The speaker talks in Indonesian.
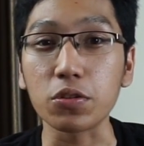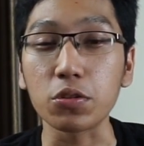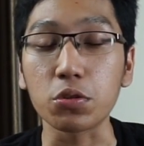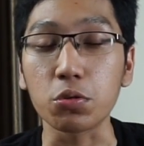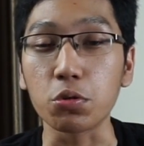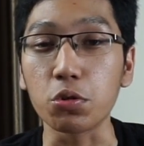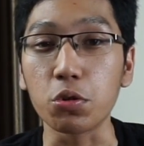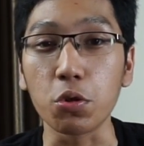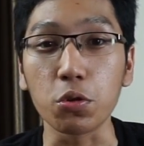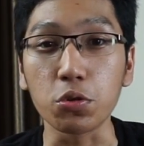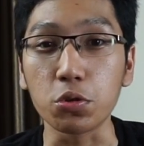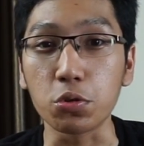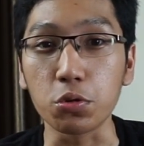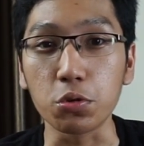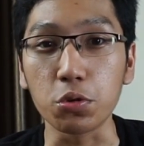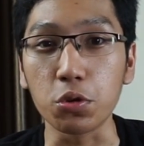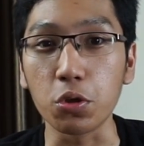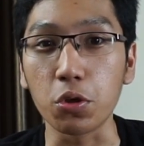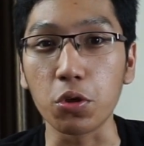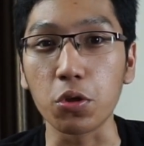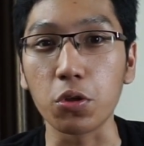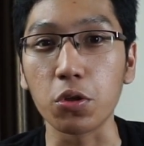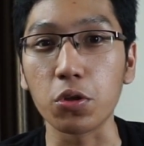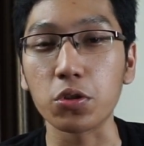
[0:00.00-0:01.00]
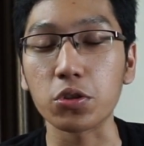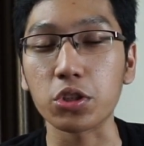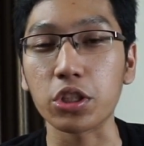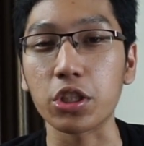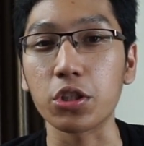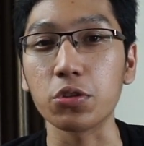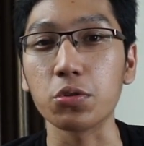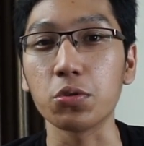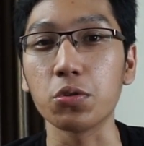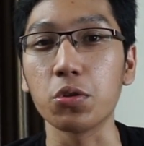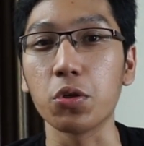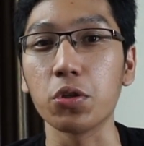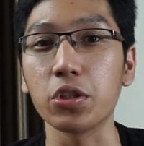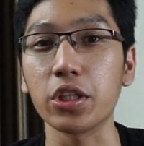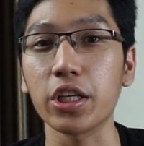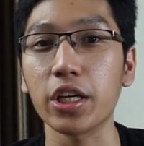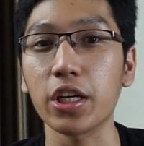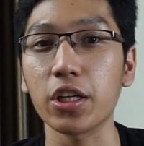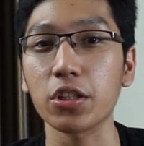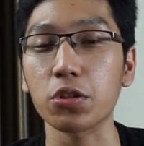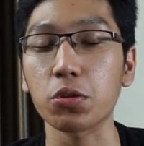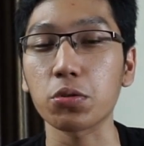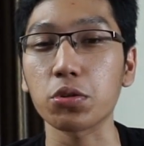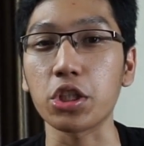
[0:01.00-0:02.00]
judo-judo skill
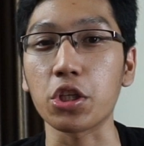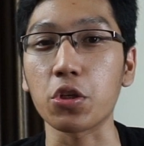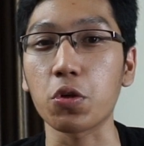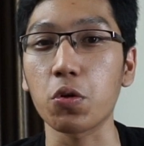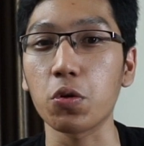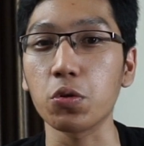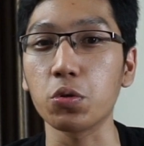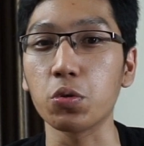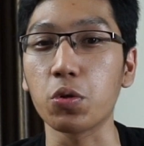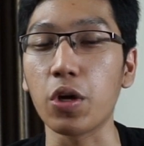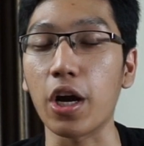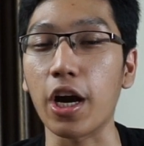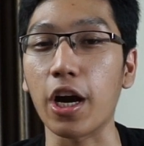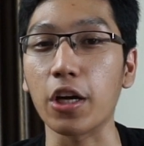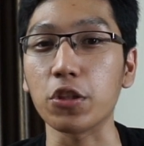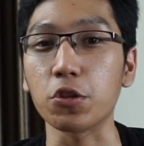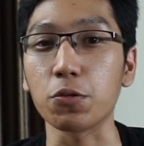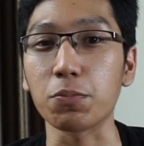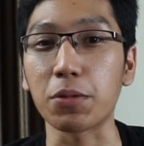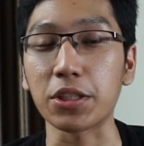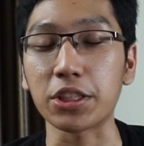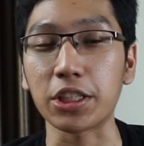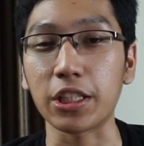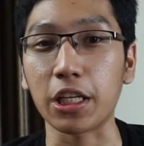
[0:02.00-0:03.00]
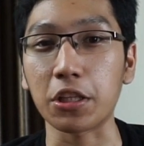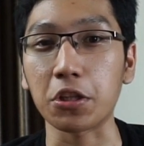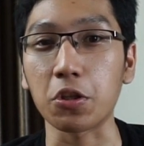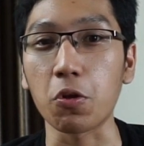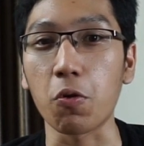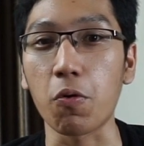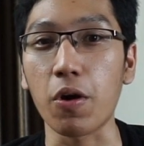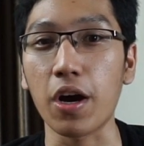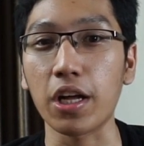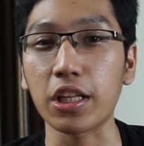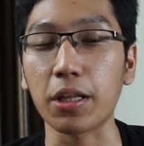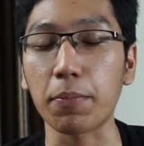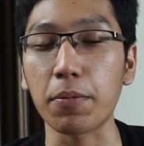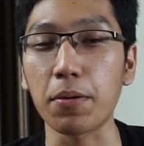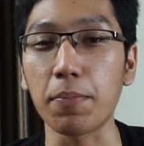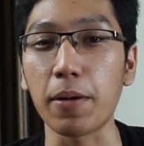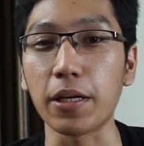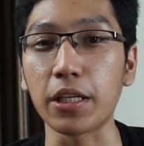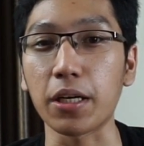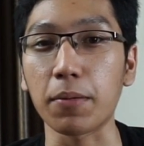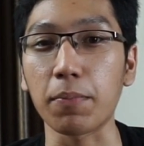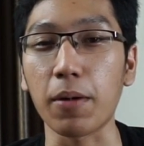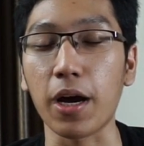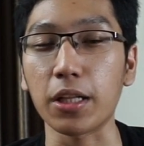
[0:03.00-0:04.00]
judonya terus Iko juga nggak cuma silat doang tapi
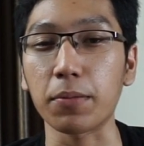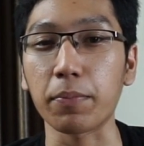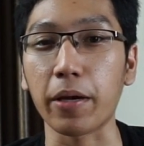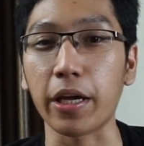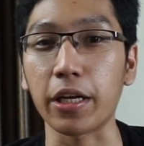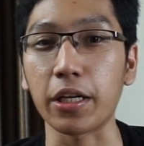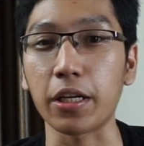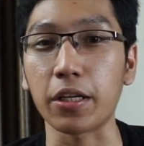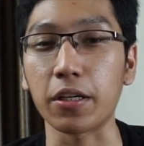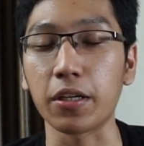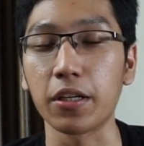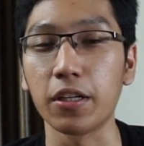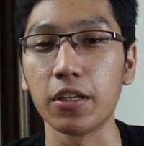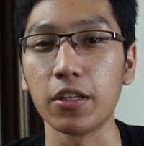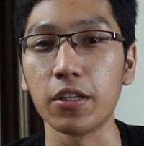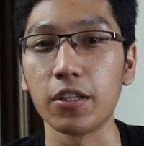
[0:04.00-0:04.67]
banyak banget mainin